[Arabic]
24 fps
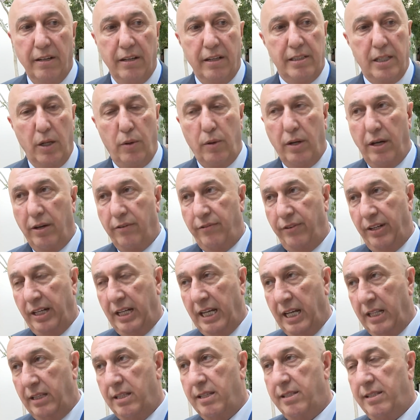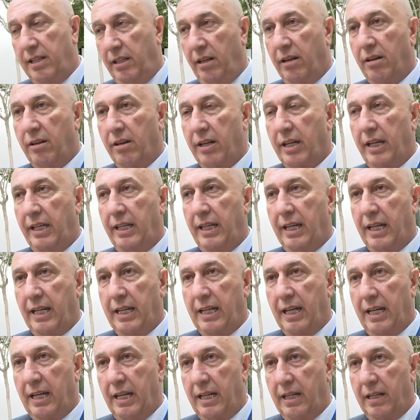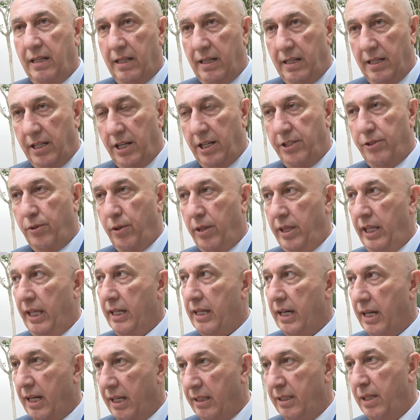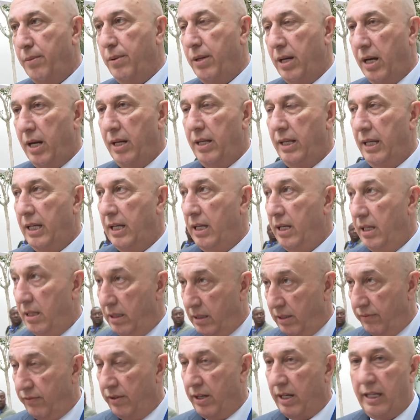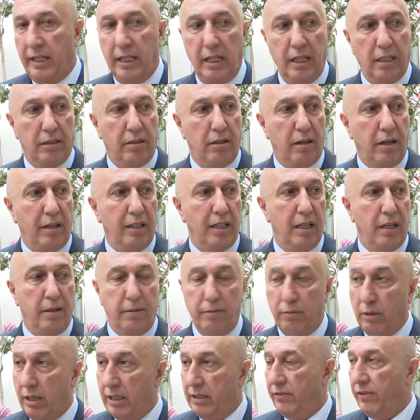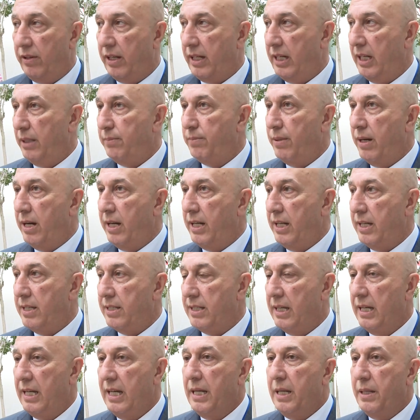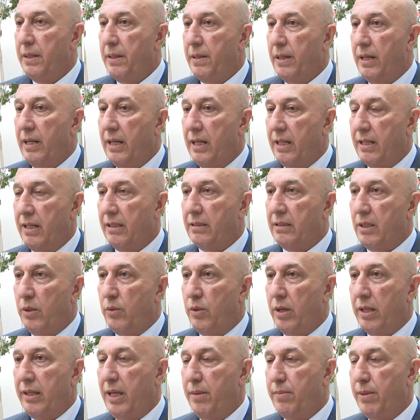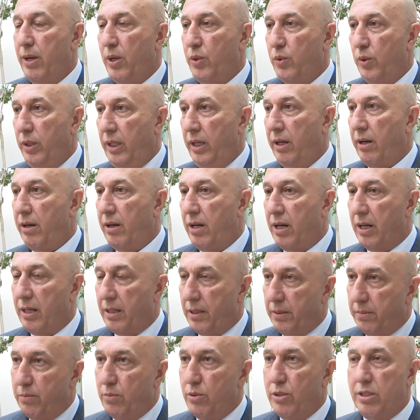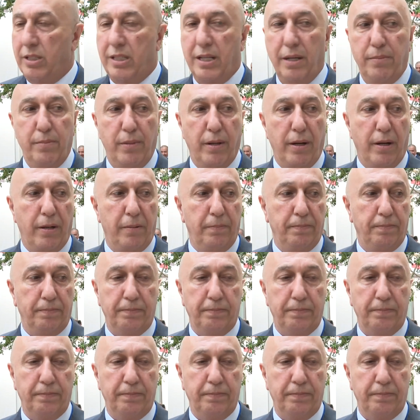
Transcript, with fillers: سواء في الاندس العراقية كوثيقة قدمناها للاتفاقية الإطارية واتفاقية باريس الخطة واضحة بأن العراق مستمر